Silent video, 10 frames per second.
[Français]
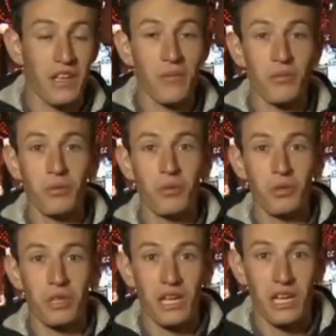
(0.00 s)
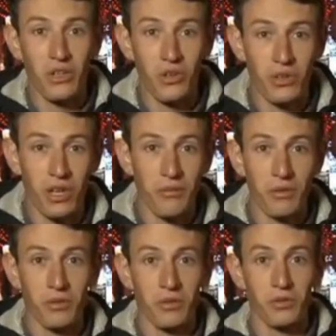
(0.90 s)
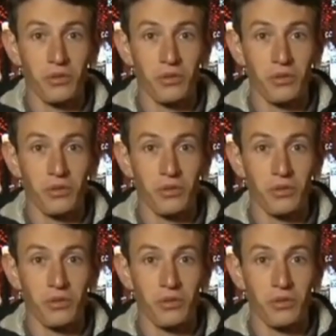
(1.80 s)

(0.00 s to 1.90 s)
il n'y a plus que quelques camions